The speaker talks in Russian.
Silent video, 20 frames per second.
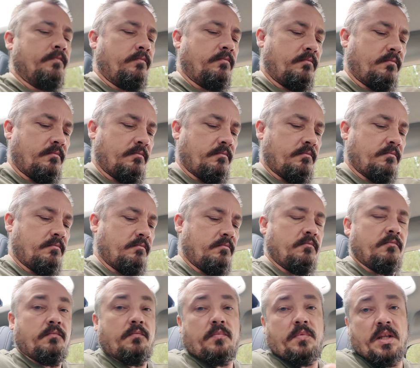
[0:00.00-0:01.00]

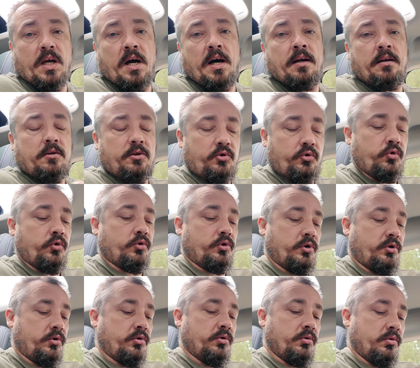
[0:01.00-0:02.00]
Да, еще ж
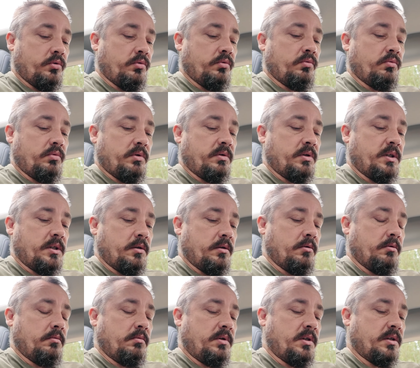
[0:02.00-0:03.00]
э, эти,
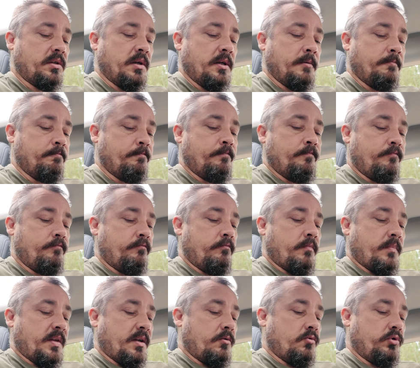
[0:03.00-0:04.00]
если
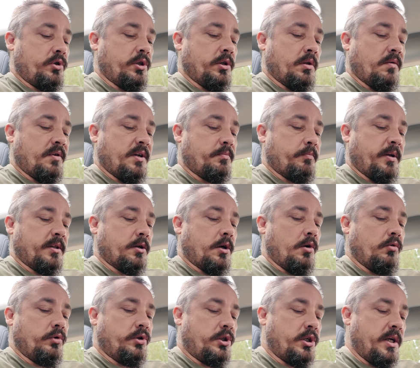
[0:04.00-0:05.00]
учитывать
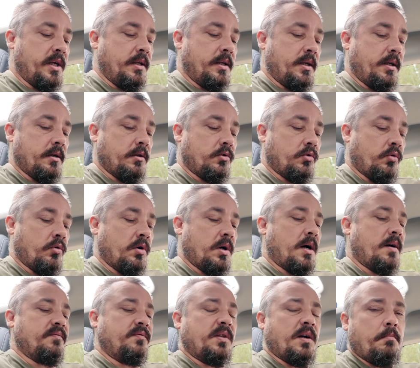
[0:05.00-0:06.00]
подключение, то
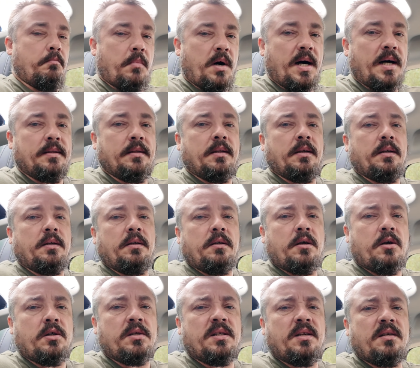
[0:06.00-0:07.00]
автоматы,
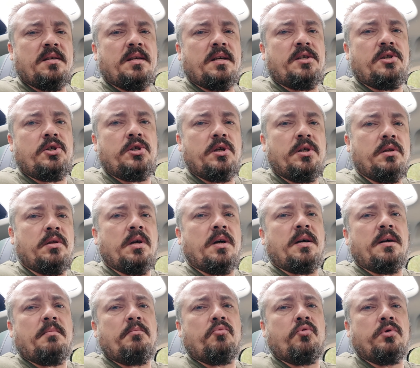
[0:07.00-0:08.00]

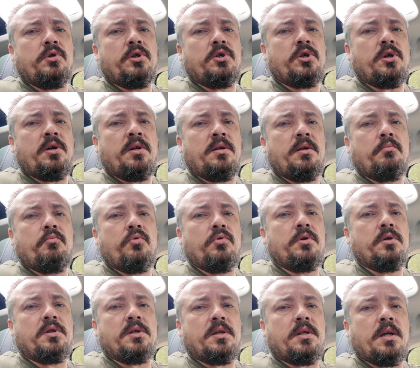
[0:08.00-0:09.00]
грозозащита будешь или не
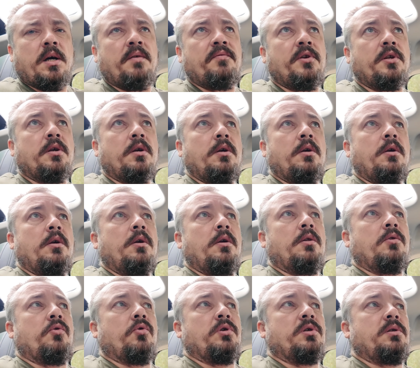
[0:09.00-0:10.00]
будешь ставить.
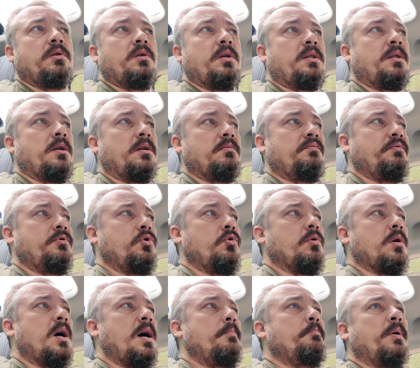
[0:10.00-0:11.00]
То есть это
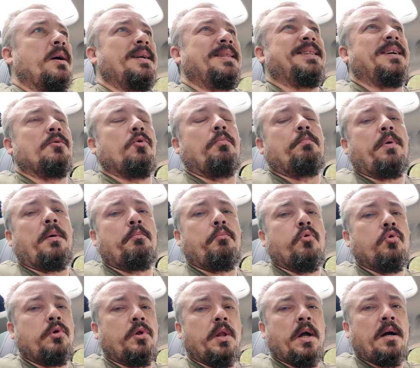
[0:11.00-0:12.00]
все капает, оно
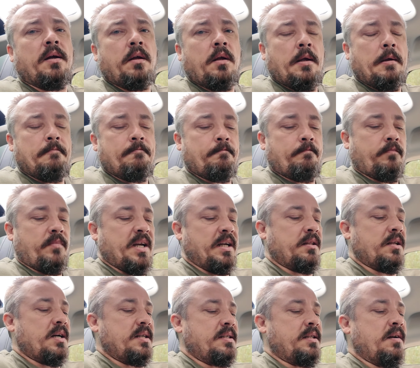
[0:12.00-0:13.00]
попутно.
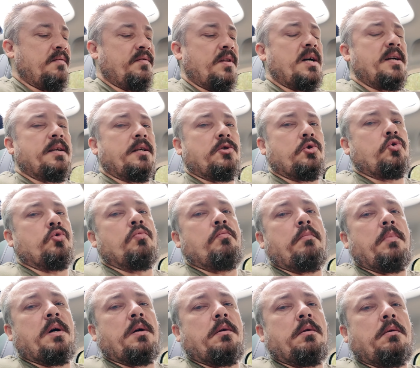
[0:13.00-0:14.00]
Это основная
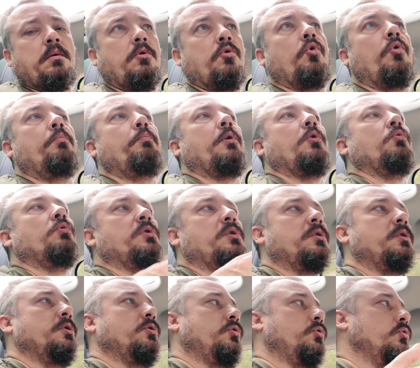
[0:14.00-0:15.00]
сумма, но
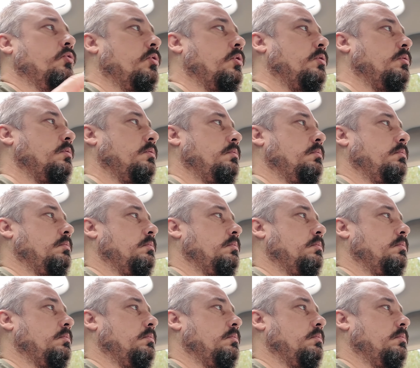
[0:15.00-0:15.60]
плюс еще